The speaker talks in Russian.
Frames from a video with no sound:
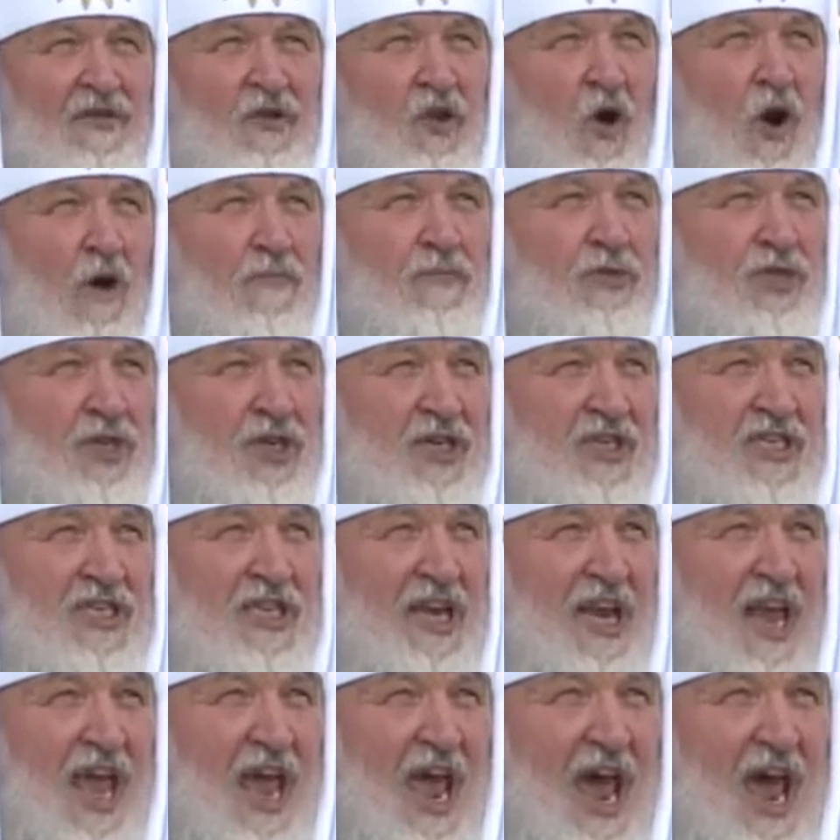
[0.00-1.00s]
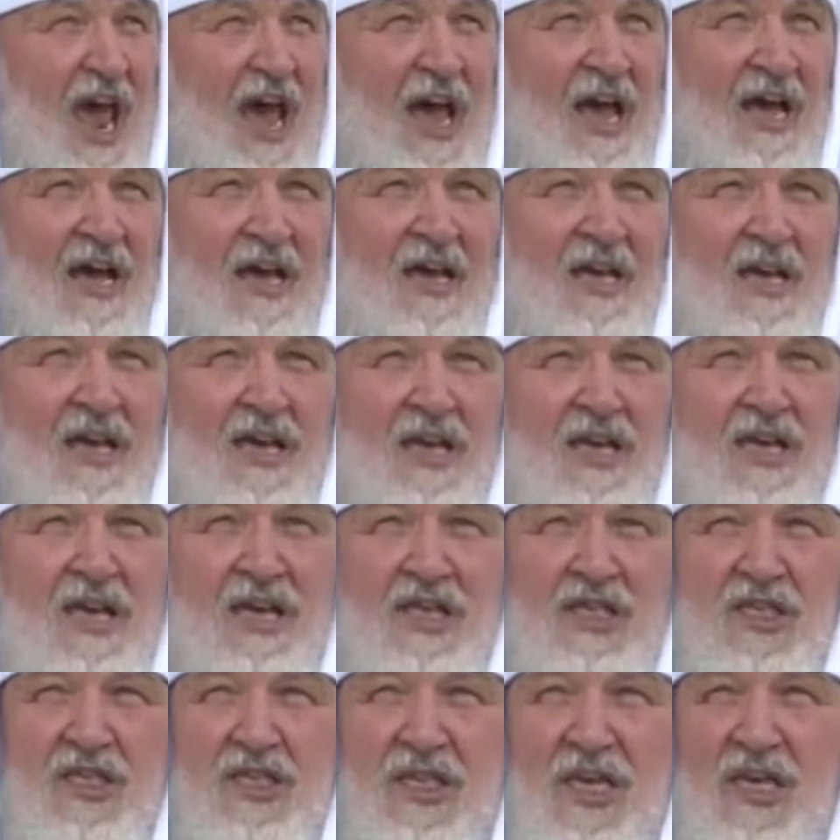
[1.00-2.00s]
в том числе
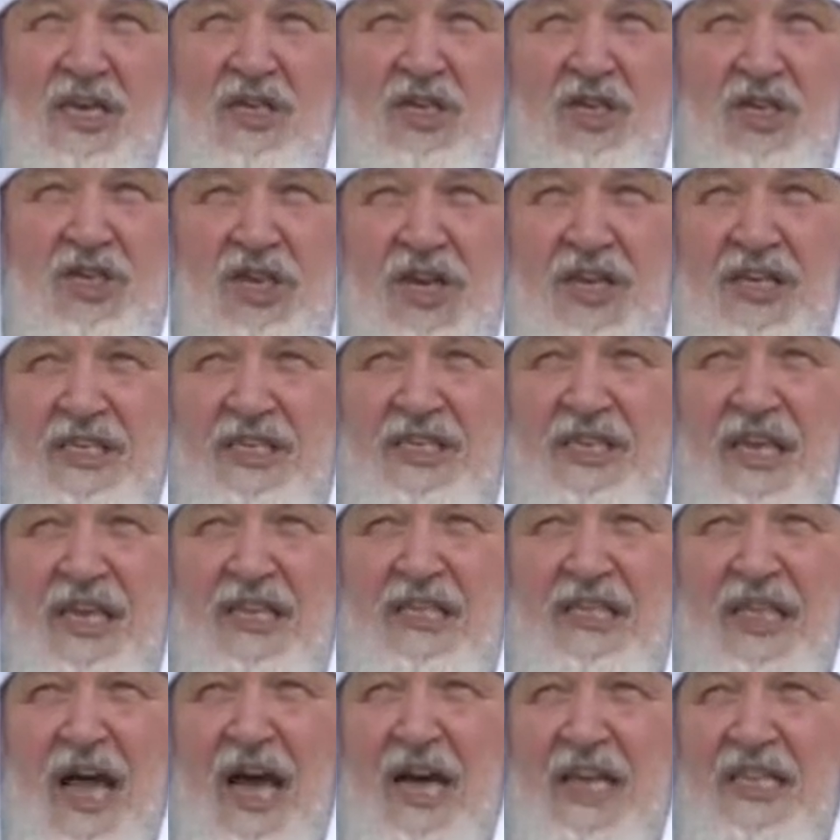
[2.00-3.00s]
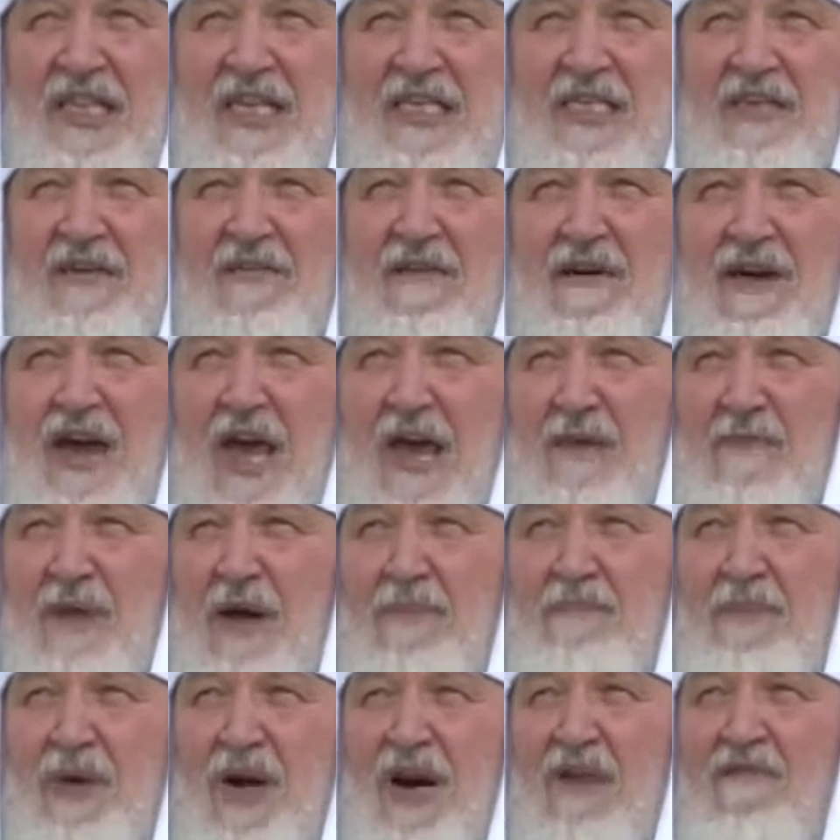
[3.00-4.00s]
из жизни так
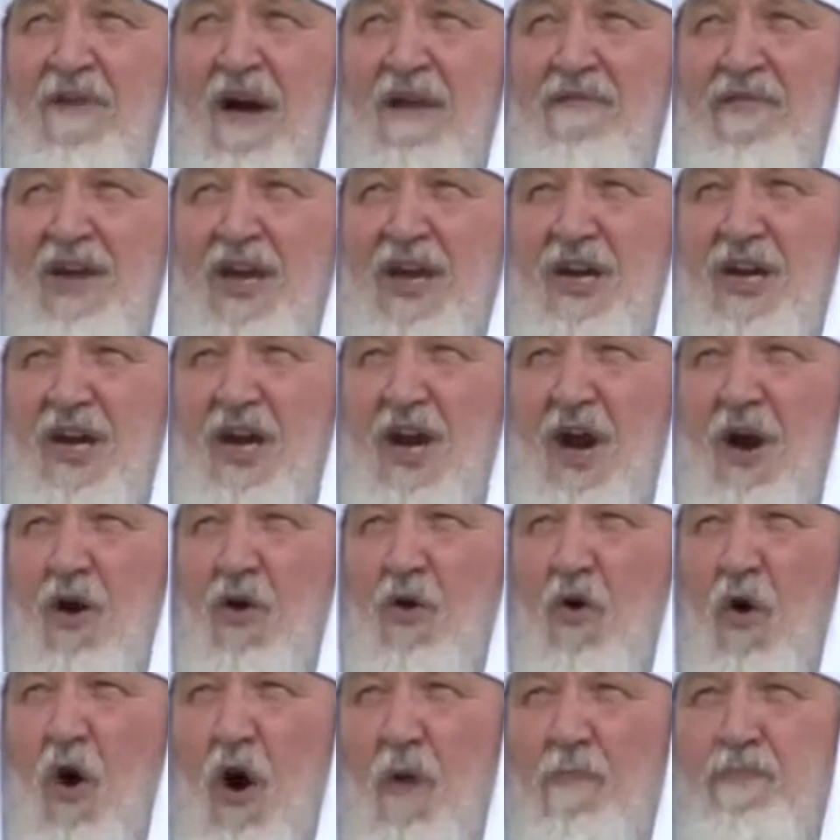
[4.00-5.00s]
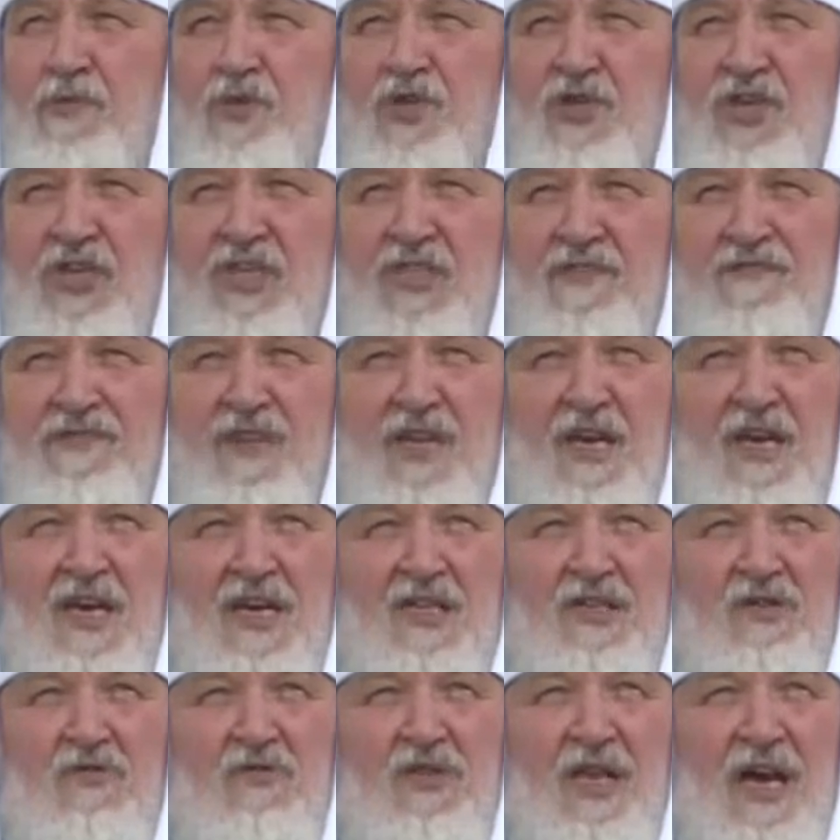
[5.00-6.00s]
называемых правовых обществ и
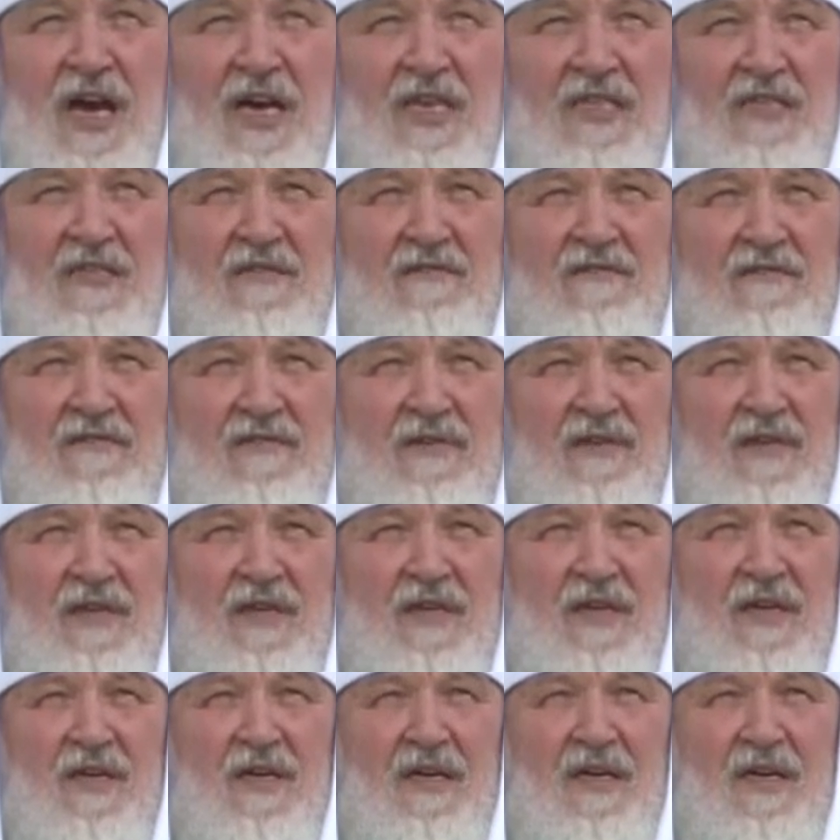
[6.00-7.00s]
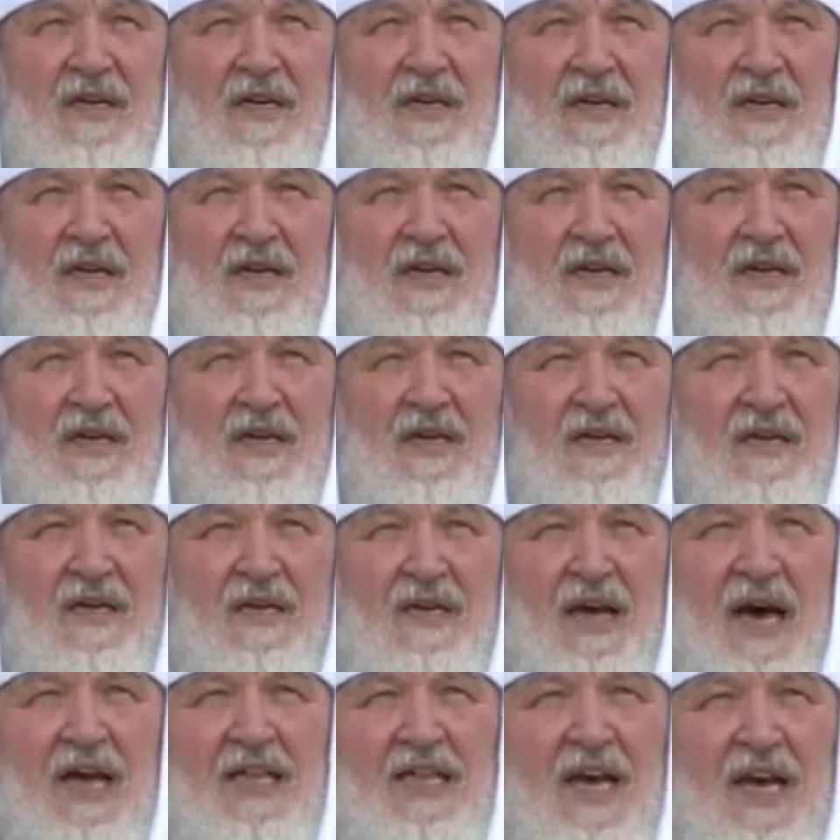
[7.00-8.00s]
государств.
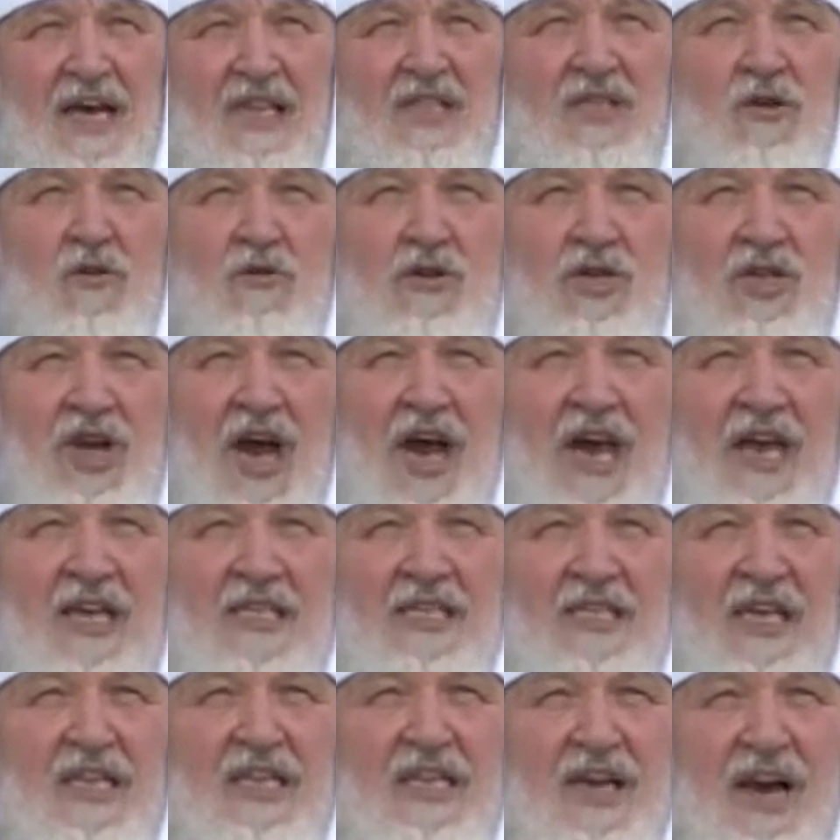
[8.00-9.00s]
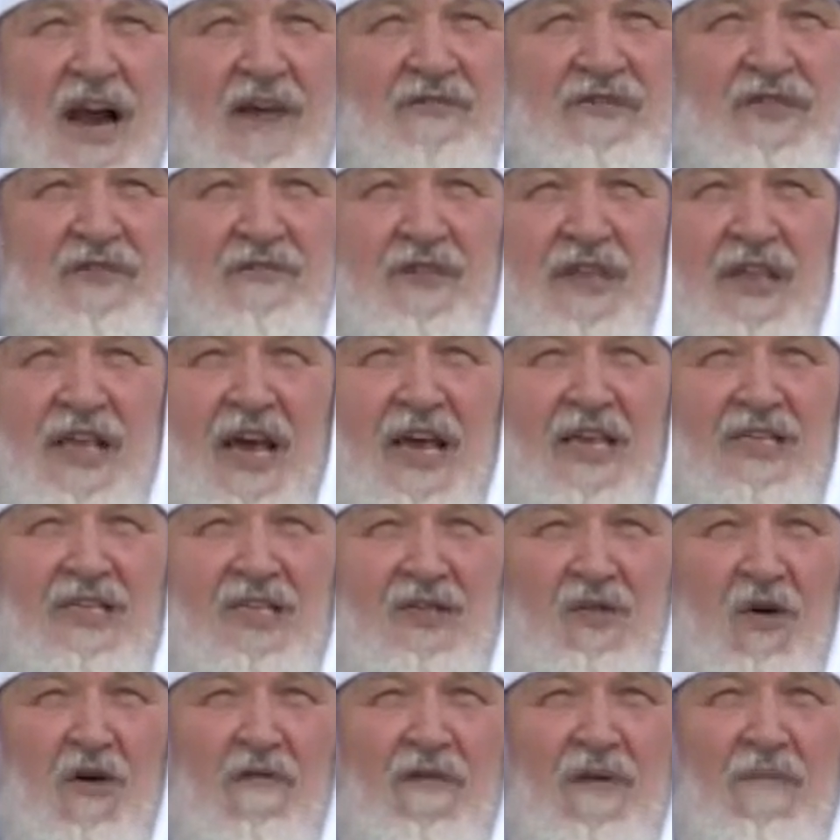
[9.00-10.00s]
Когда разрушается нравственная
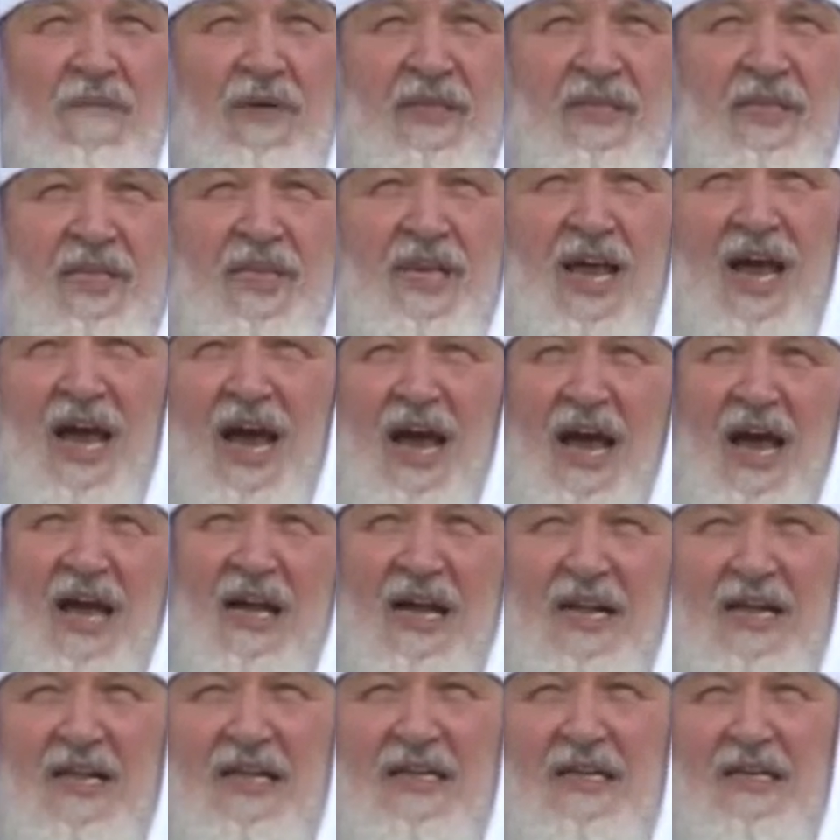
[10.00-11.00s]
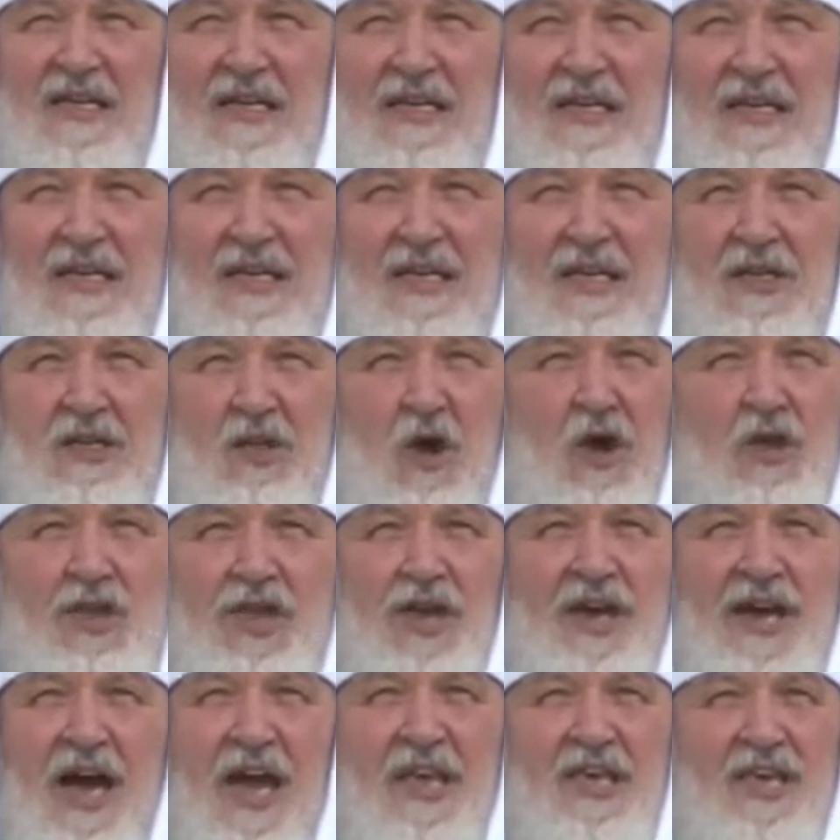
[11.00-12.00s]
основа бытия, то
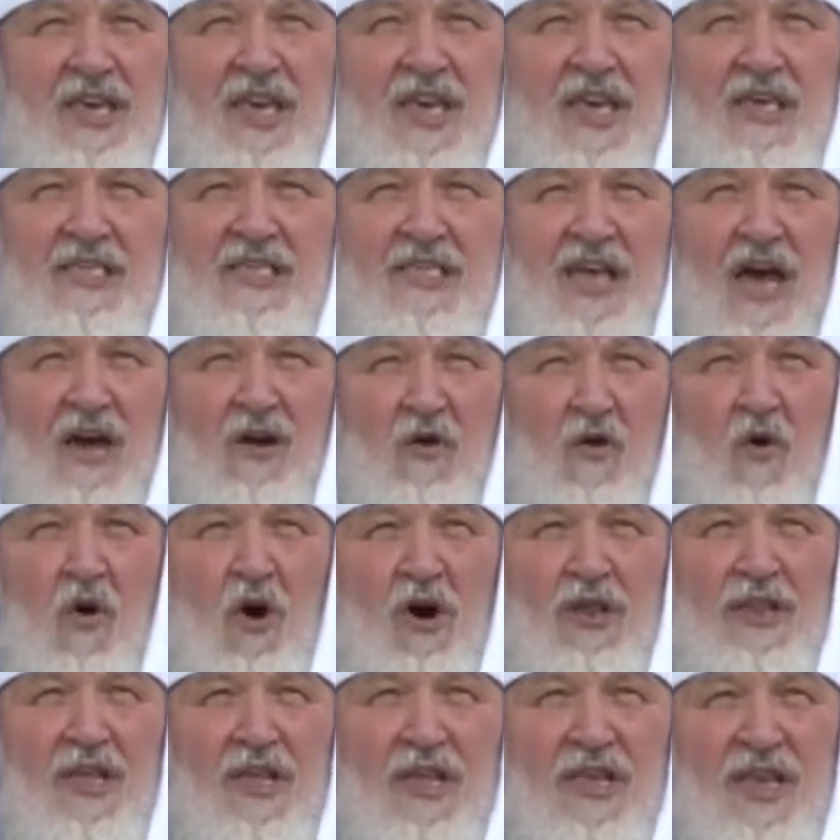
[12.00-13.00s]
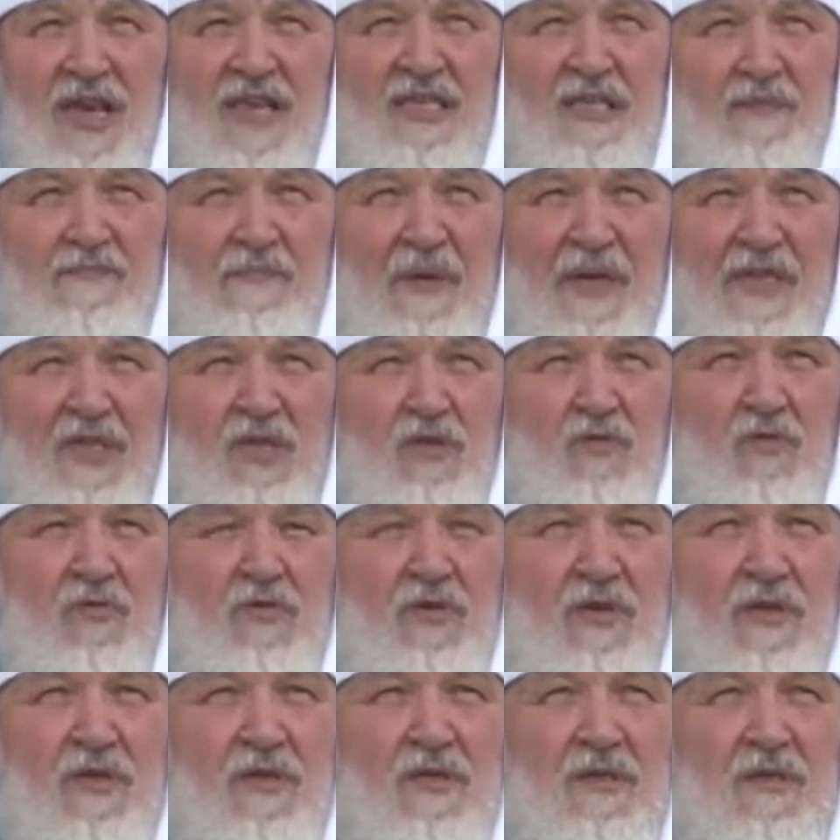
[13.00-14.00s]
никакие законы не
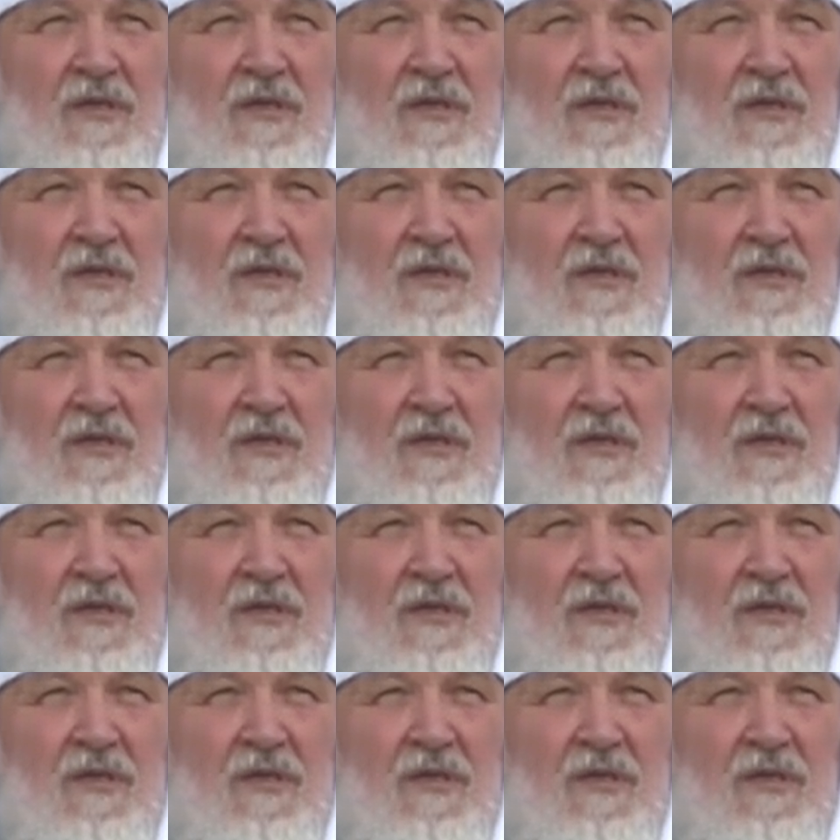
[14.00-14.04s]
спасут.